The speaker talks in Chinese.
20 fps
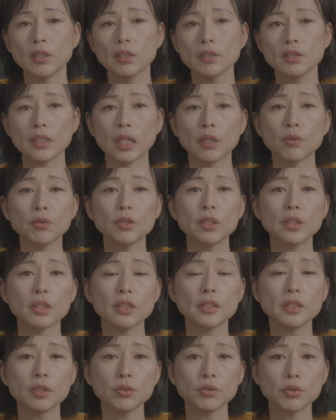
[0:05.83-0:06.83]
假如你的
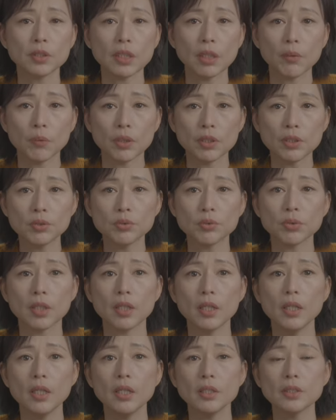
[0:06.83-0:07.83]
兴趣在文
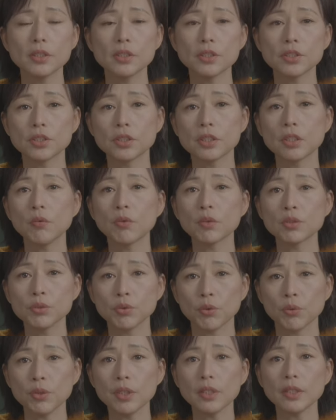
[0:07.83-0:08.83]
学，即使生活
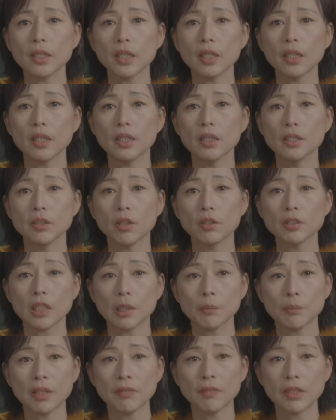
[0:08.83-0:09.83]
穷一点，也要
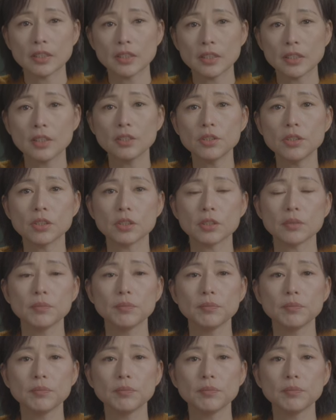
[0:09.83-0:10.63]
想办法坚持。